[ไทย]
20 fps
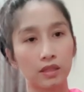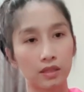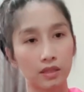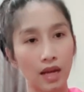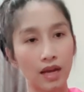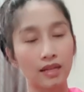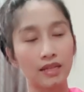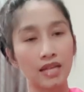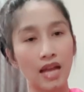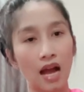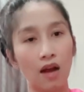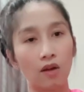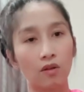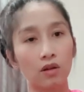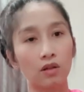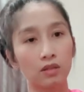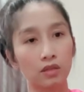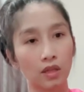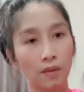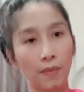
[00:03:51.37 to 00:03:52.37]
สั้นยาวก็
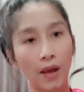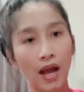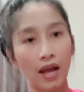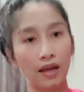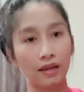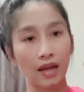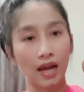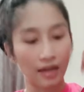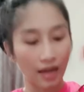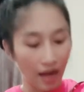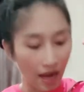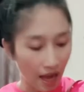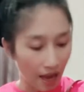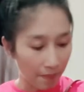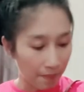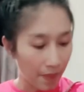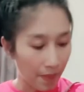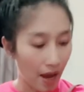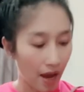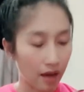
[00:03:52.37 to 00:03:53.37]
คือสะพายได้น่ารัก
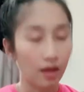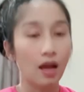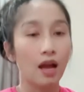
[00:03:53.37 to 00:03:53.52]
มาก